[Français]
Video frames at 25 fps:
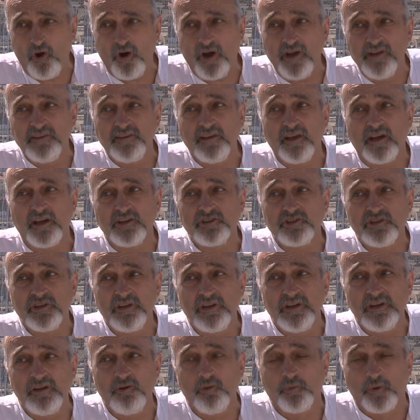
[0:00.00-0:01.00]
a été
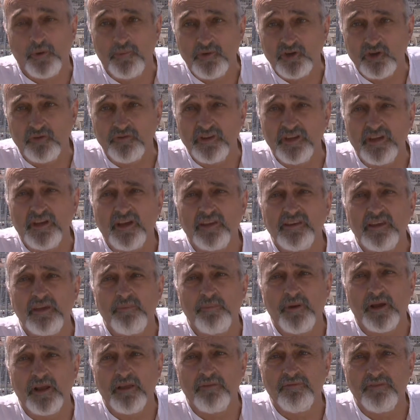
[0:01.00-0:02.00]
racheté le 1er janvier dernier
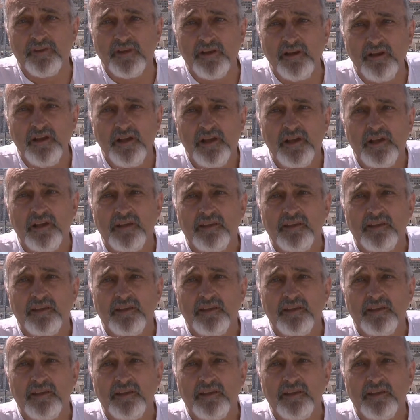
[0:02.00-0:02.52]
par la ville,